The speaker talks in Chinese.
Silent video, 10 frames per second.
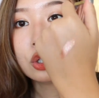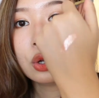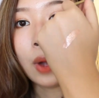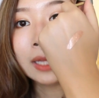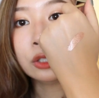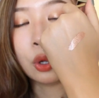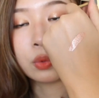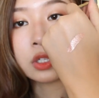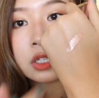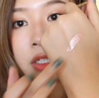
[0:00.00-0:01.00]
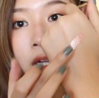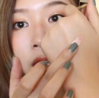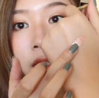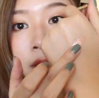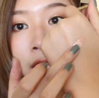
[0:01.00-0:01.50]
顺滑的同时
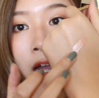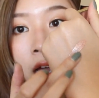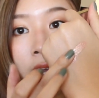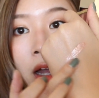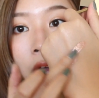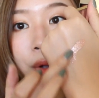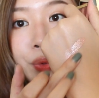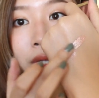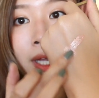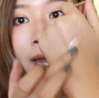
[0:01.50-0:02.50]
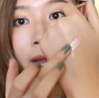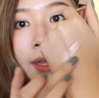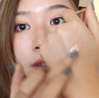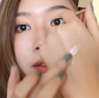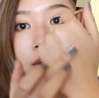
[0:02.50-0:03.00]
呢，它很好晕开。